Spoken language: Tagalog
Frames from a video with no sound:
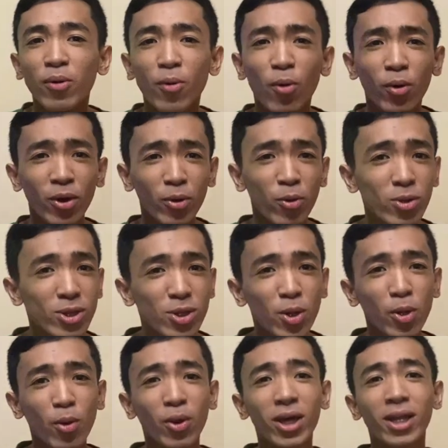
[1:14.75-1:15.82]
Kung
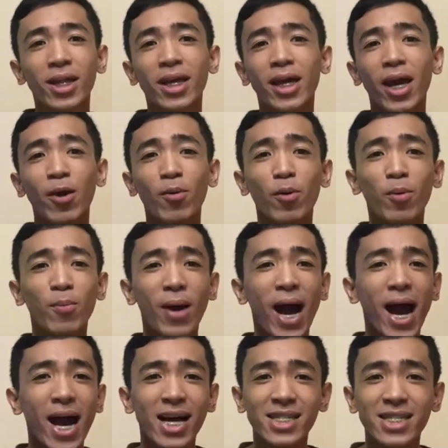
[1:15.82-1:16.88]
gusto yung hindi kayo
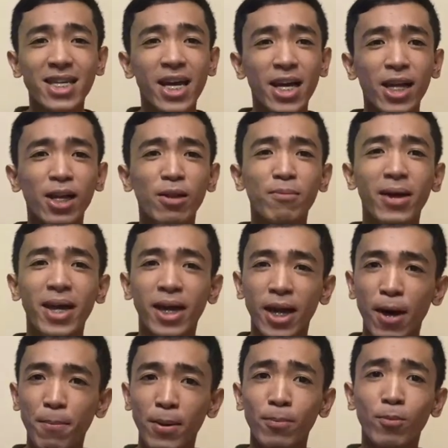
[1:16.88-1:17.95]
mahassle,
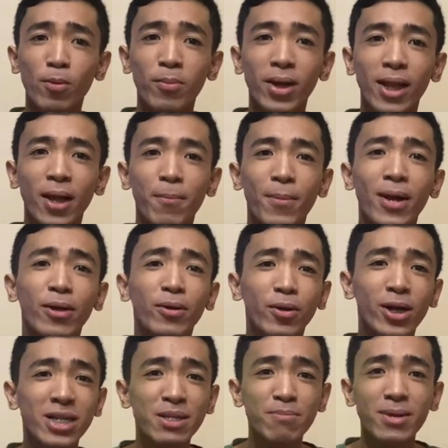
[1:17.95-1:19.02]
mahirapan bumili pang
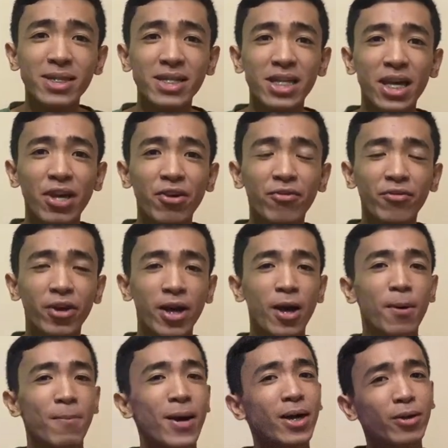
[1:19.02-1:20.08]
Christmas gift,
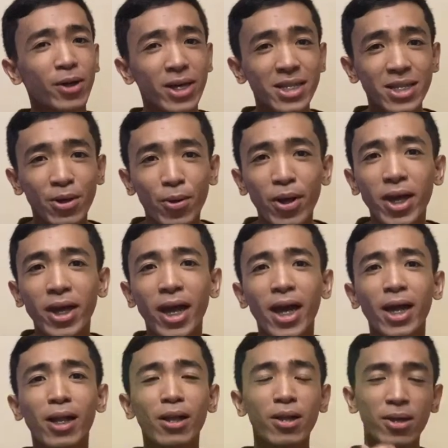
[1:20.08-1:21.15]
pang Kris
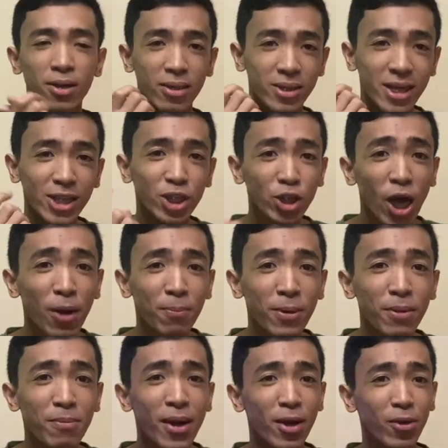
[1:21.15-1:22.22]
Kringle, sa
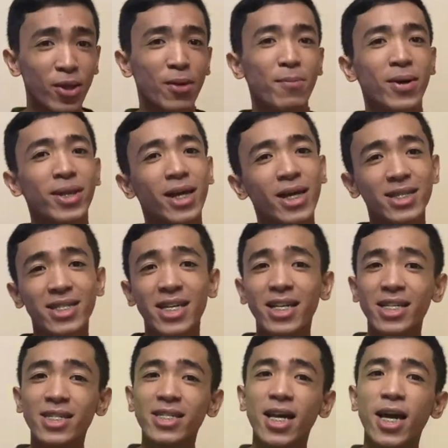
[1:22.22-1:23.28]
Shopee meron naman na
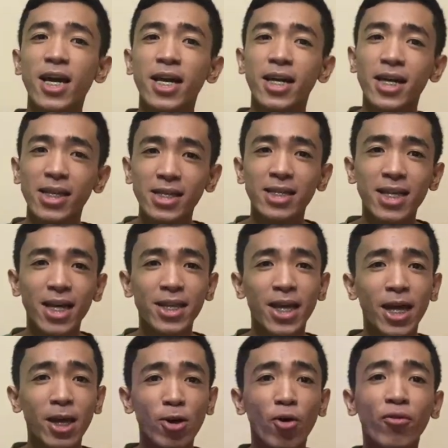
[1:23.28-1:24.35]
since It's a
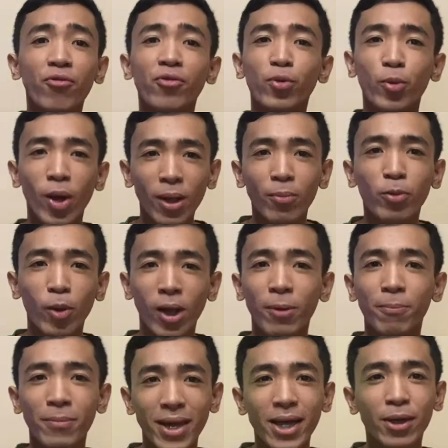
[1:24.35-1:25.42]
Day of 12
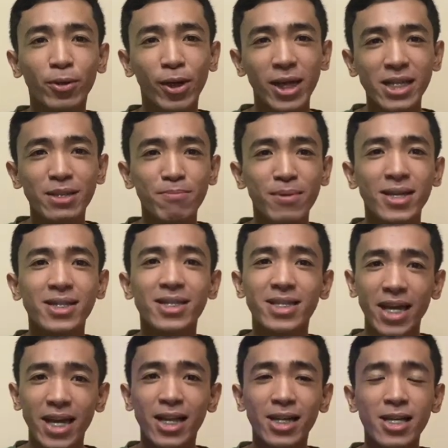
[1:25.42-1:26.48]
1212 Big Christmas
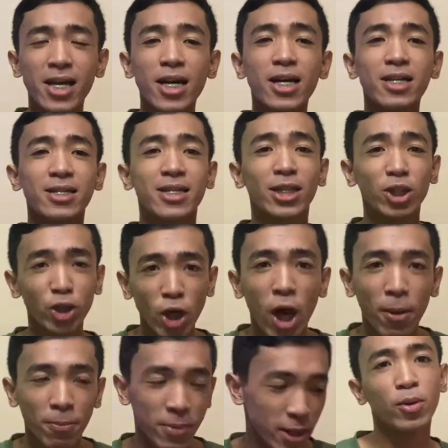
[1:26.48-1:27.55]
Sale sa
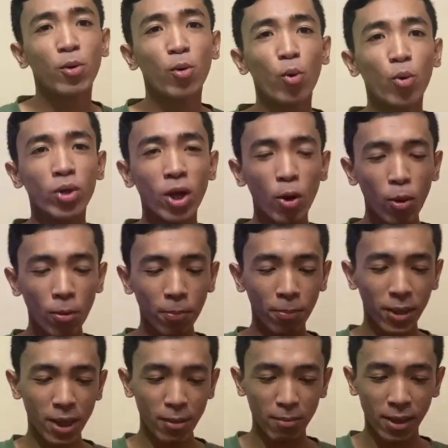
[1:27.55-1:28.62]
Shopee. Yung una kong
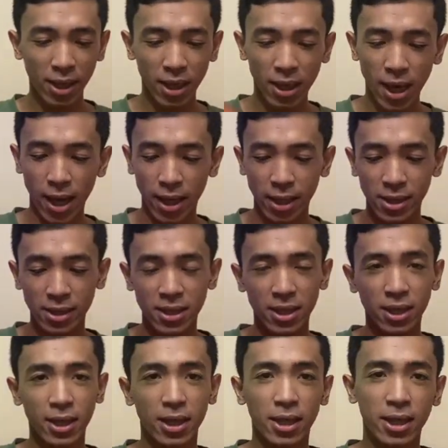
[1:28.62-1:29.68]
pinamili guys
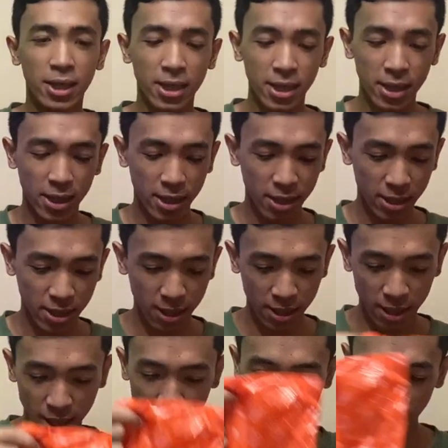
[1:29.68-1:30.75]
is
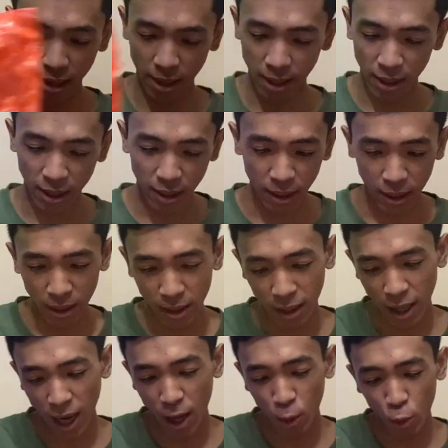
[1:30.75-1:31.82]

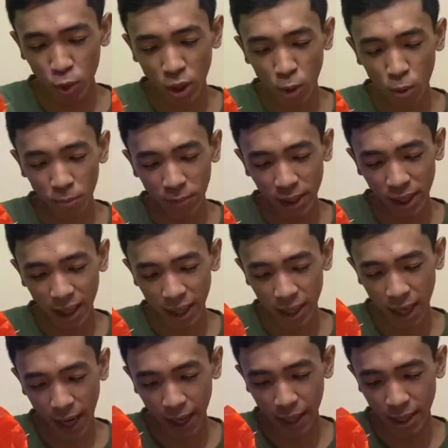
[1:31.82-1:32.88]
ang una kong binili
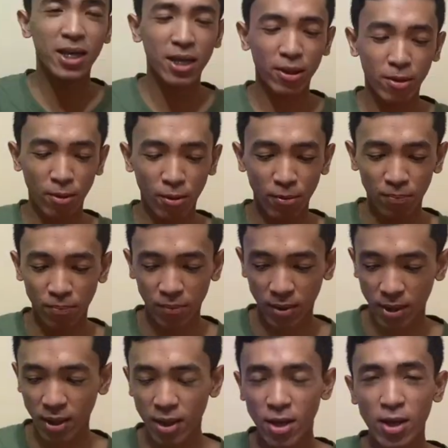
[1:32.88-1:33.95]
guys dito.
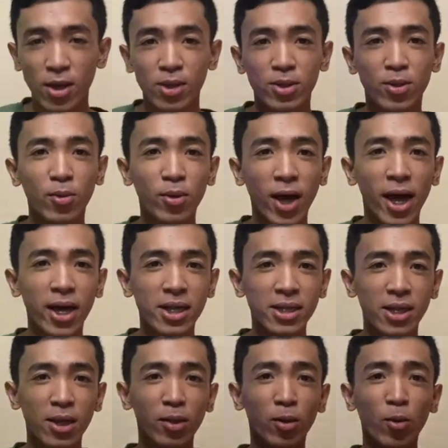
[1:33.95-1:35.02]
So guys,
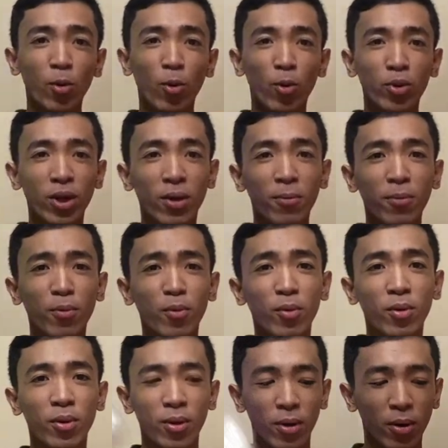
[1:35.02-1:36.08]
ito yung unang
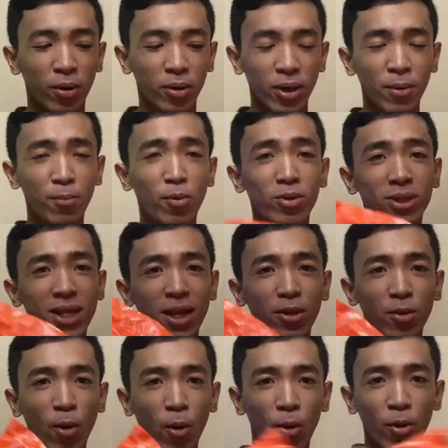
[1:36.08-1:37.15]

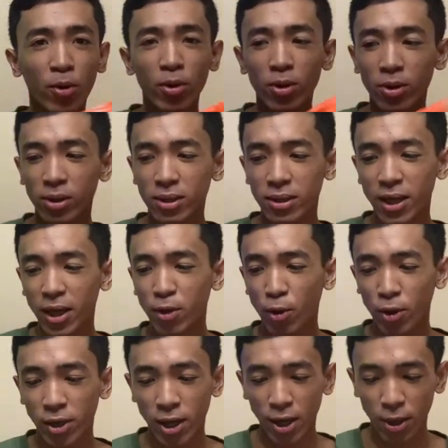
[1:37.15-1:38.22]
nabuksan ko na
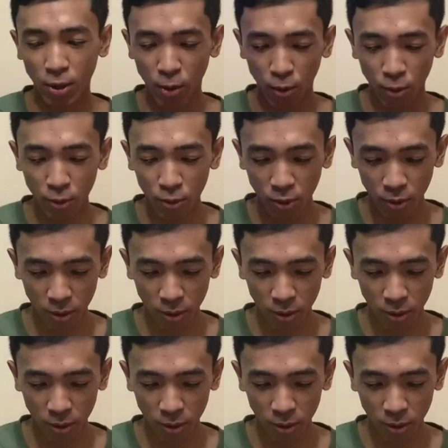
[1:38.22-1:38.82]
in-order ko.